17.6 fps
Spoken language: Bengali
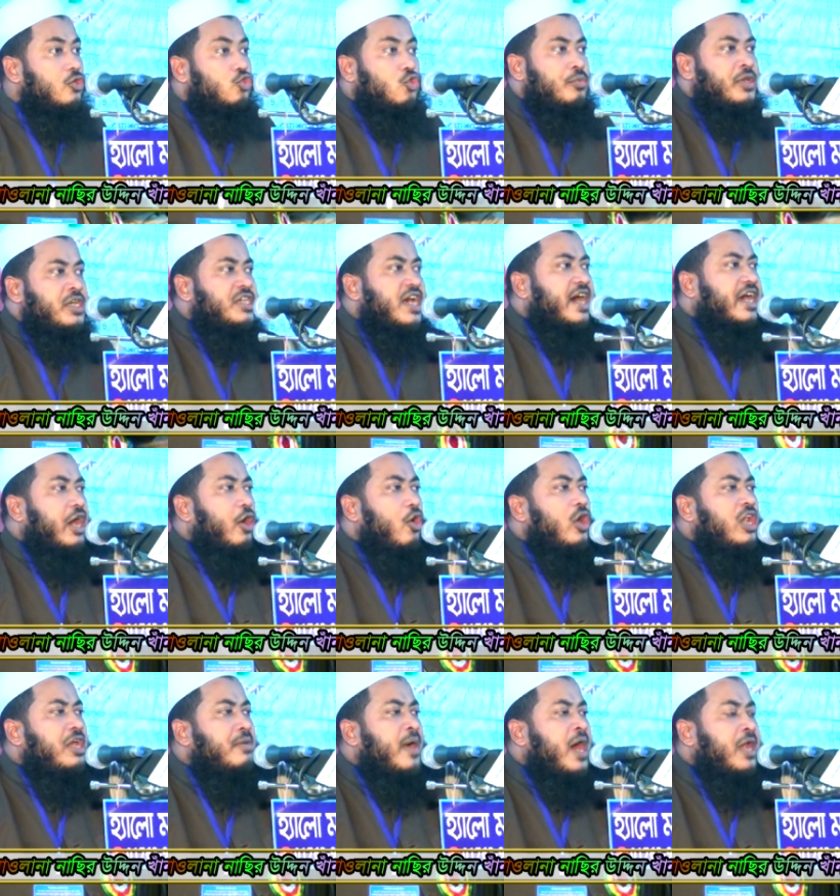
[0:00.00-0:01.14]
তুমি যাকে
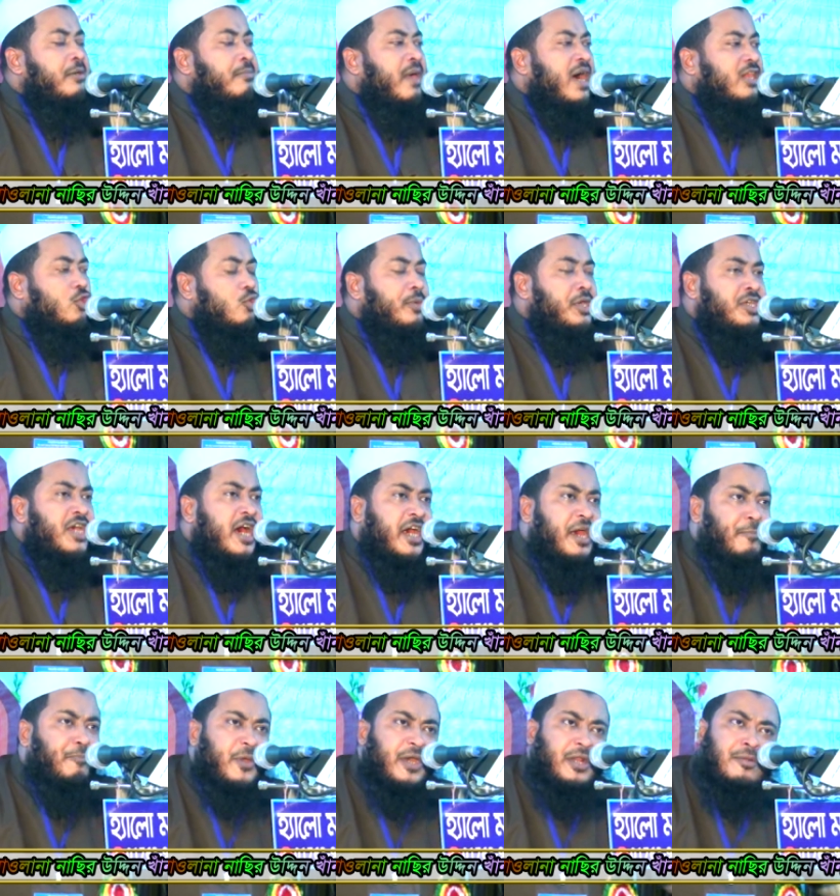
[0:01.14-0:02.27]
অলি মানবা তুমি যাকে
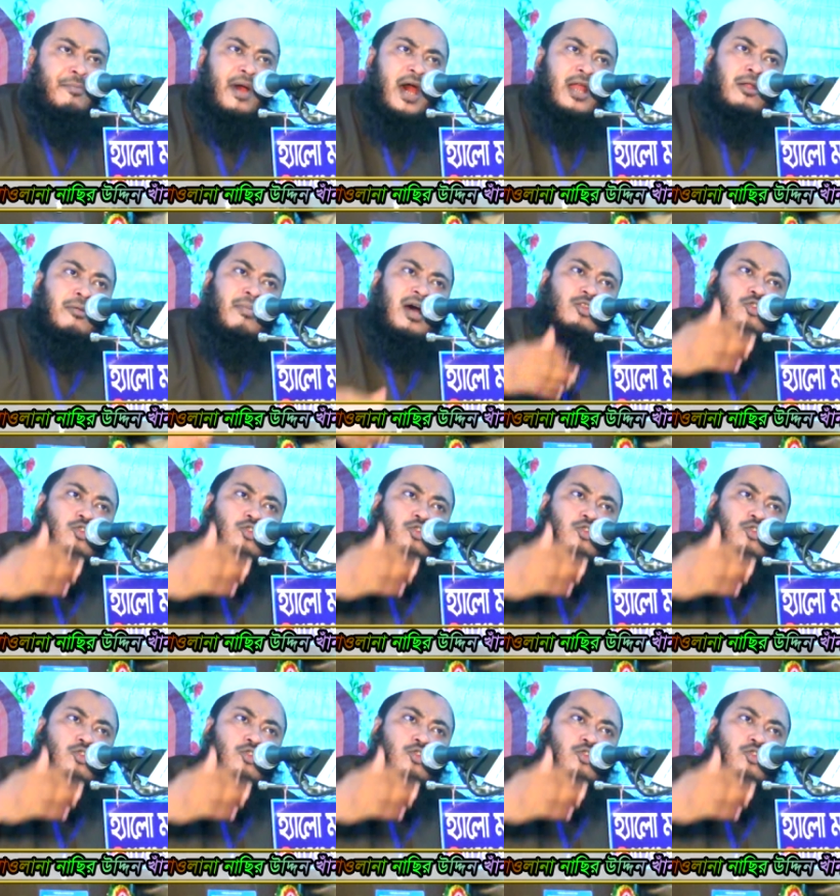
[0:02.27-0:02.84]
পীর মানবা